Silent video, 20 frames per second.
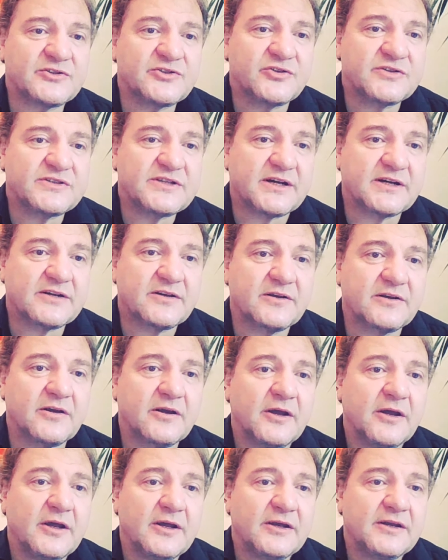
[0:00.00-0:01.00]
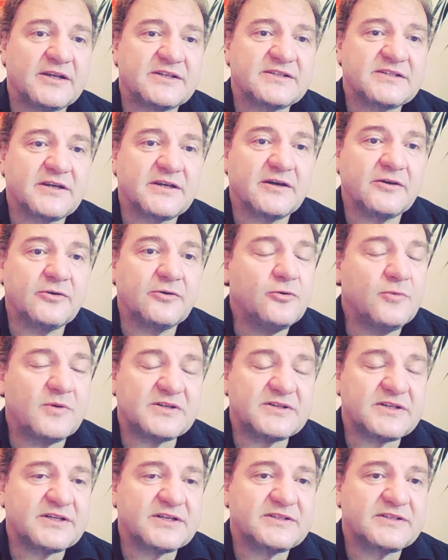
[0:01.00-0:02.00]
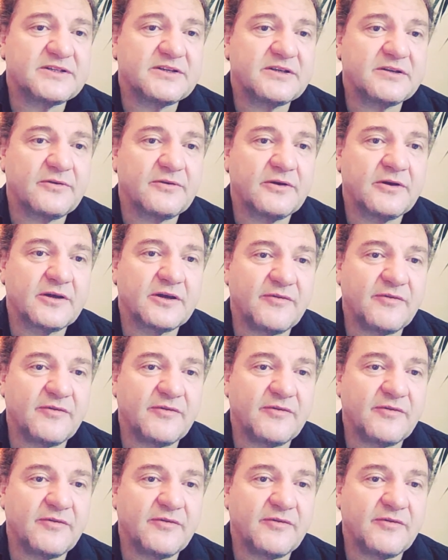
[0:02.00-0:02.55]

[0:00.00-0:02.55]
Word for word: schon sagte, dass da über 60 äh,